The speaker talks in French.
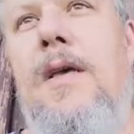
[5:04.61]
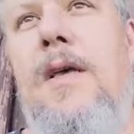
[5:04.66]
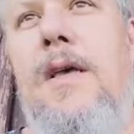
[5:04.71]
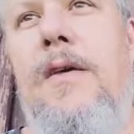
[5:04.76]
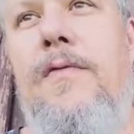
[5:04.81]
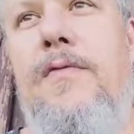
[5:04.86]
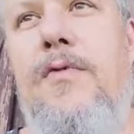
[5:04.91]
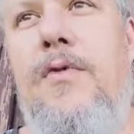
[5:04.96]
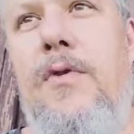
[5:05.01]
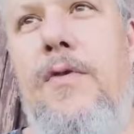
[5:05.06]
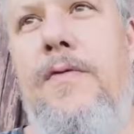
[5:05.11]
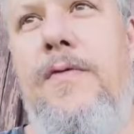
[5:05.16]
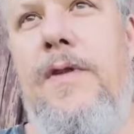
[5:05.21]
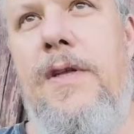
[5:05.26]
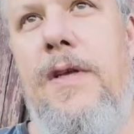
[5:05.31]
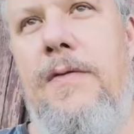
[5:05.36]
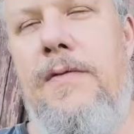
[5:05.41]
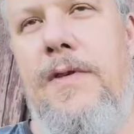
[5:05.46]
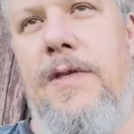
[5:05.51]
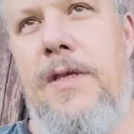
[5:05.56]
Et vous
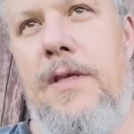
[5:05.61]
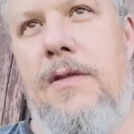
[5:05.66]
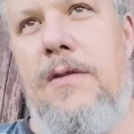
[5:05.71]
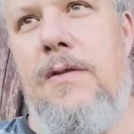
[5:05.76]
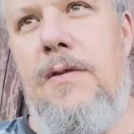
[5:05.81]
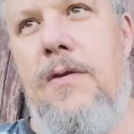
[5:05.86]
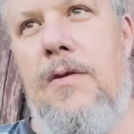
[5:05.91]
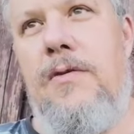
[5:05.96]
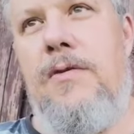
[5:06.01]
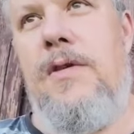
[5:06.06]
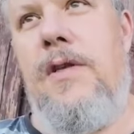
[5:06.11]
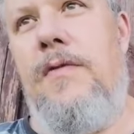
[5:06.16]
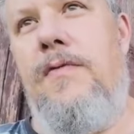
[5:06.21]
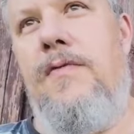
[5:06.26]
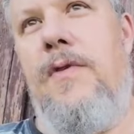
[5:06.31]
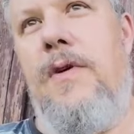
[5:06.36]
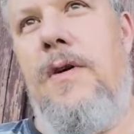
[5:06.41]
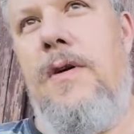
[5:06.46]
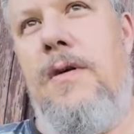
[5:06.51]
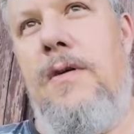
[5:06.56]
revenez cette
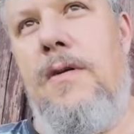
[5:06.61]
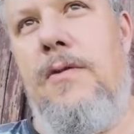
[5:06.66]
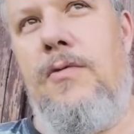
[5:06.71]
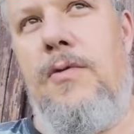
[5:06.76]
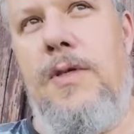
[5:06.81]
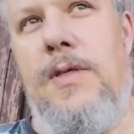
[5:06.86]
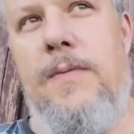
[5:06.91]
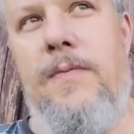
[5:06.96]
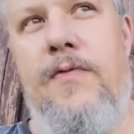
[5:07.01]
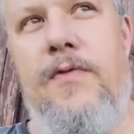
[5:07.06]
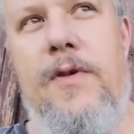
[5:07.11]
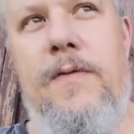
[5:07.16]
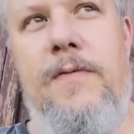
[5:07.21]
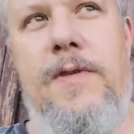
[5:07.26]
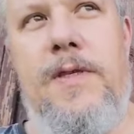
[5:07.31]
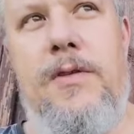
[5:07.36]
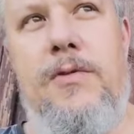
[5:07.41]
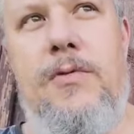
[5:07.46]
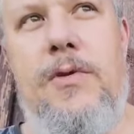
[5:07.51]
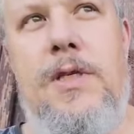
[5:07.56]
fois, troisième fois, à
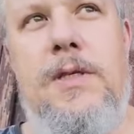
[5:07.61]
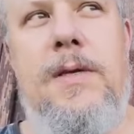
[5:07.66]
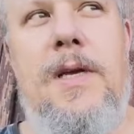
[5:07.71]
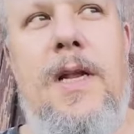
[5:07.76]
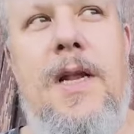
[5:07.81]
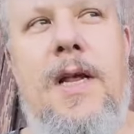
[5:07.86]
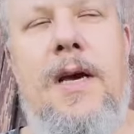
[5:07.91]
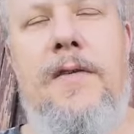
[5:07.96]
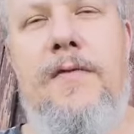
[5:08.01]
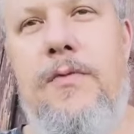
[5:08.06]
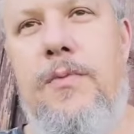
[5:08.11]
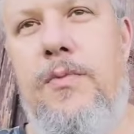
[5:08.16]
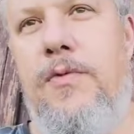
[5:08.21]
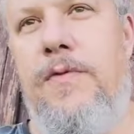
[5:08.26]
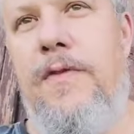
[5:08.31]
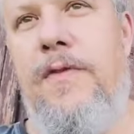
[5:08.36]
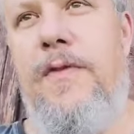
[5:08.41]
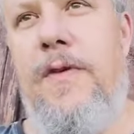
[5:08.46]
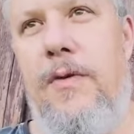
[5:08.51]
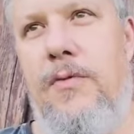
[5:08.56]
visa touriste. Et là, vous
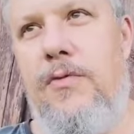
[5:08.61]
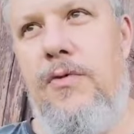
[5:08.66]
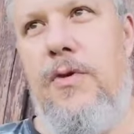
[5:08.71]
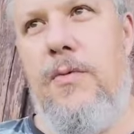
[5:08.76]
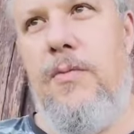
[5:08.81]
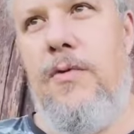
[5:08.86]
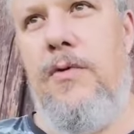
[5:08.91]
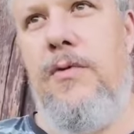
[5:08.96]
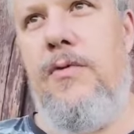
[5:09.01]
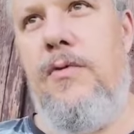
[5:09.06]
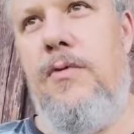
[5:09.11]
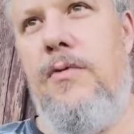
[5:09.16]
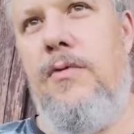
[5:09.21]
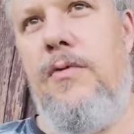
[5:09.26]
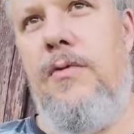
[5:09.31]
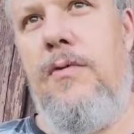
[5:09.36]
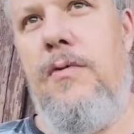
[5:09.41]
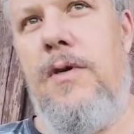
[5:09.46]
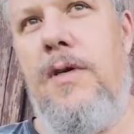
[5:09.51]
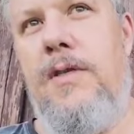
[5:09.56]
pouvez faire une demande
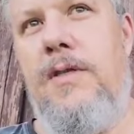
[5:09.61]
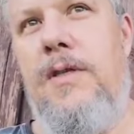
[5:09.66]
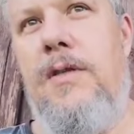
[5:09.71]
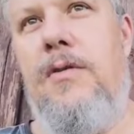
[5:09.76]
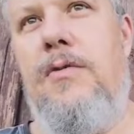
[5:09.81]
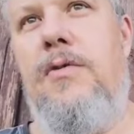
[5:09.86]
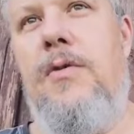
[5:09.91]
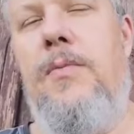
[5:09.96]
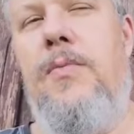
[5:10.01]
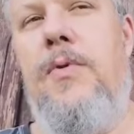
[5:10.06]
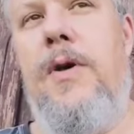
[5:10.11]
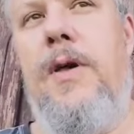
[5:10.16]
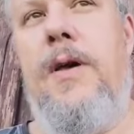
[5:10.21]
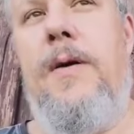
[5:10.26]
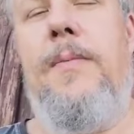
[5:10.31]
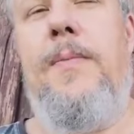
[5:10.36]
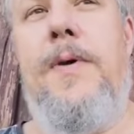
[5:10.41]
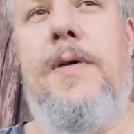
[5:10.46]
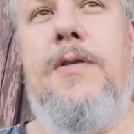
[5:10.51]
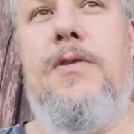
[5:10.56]
de résident temporaire.
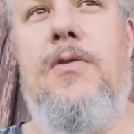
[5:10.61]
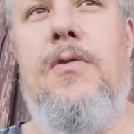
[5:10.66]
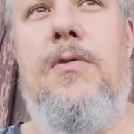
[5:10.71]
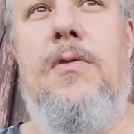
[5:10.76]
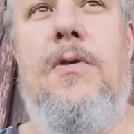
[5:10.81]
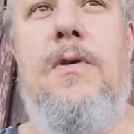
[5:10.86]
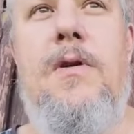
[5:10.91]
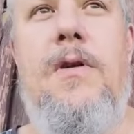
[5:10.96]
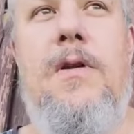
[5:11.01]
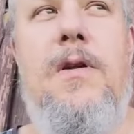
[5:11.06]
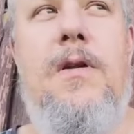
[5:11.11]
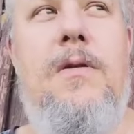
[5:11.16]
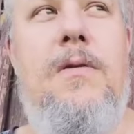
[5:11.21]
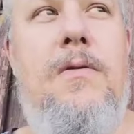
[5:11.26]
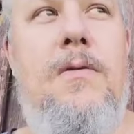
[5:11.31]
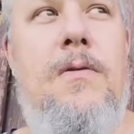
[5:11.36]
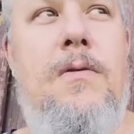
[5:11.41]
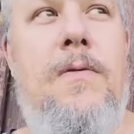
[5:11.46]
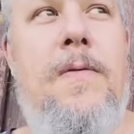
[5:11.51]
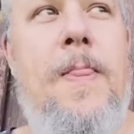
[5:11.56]
Parce que
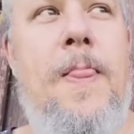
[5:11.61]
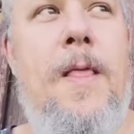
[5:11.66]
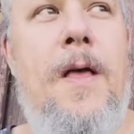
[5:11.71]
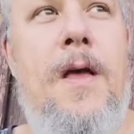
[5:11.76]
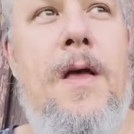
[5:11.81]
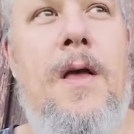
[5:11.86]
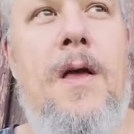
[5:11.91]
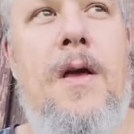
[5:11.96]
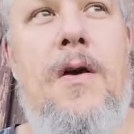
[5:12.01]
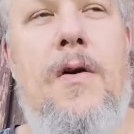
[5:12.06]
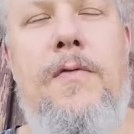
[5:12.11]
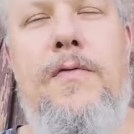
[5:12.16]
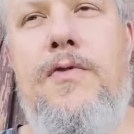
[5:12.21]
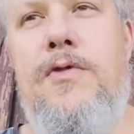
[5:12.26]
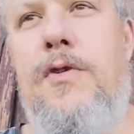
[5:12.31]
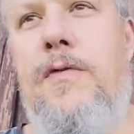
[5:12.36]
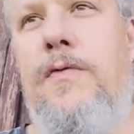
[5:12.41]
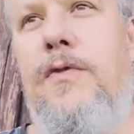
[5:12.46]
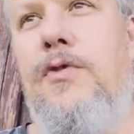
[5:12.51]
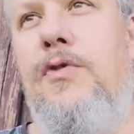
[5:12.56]
le, en
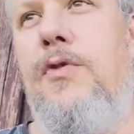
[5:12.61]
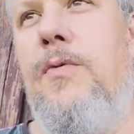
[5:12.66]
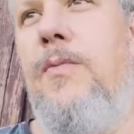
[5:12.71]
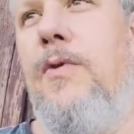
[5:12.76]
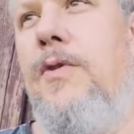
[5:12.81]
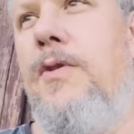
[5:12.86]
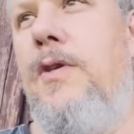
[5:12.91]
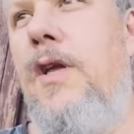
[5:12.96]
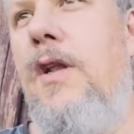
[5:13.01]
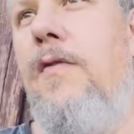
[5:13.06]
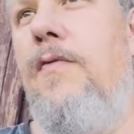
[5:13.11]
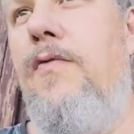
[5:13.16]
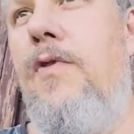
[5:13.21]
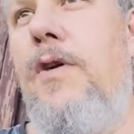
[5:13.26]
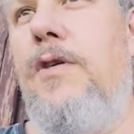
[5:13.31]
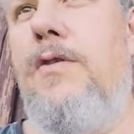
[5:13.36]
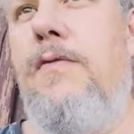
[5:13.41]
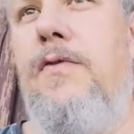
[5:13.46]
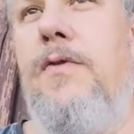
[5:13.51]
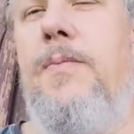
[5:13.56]
faisant votre demande, il
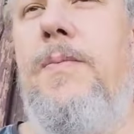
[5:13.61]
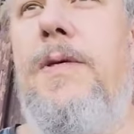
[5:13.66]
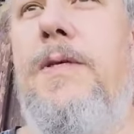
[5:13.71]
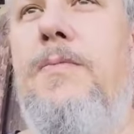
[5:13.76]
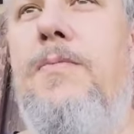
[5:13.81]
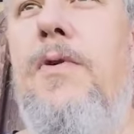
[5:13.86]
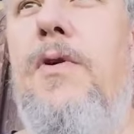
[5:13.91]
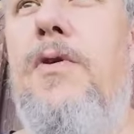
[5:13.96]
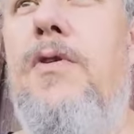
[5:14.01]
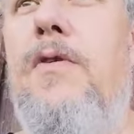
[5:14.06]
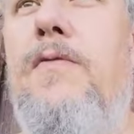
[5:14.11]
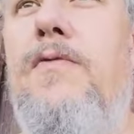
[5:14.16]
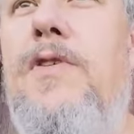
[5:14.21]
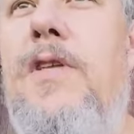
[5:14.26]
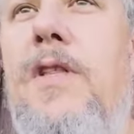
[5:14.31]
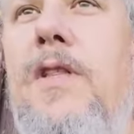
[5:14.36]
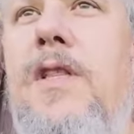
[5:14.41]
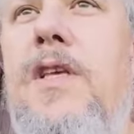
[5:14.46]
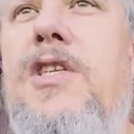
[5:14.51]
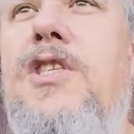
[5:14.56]
voit sur votre passeport que vous
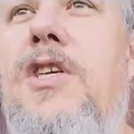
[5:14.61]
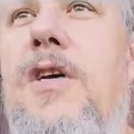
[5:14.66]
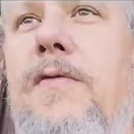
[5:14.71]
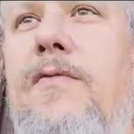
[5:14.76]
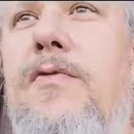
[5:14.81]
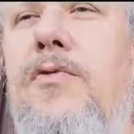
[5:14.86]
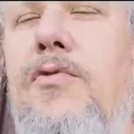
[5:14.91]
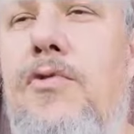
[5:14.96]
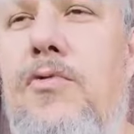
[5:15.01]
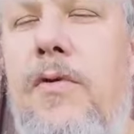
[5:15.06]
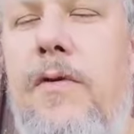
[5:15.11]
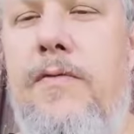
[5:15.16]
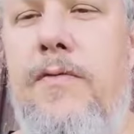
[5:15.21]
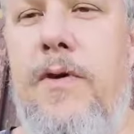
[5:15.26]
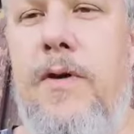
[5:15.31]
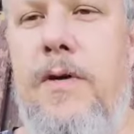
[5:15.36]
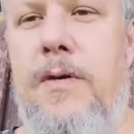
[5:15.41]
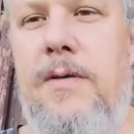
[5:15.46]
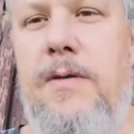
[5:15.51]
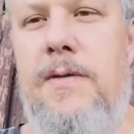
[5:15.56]
êtes déjà venu trois
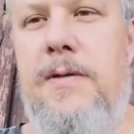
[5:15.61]
fois.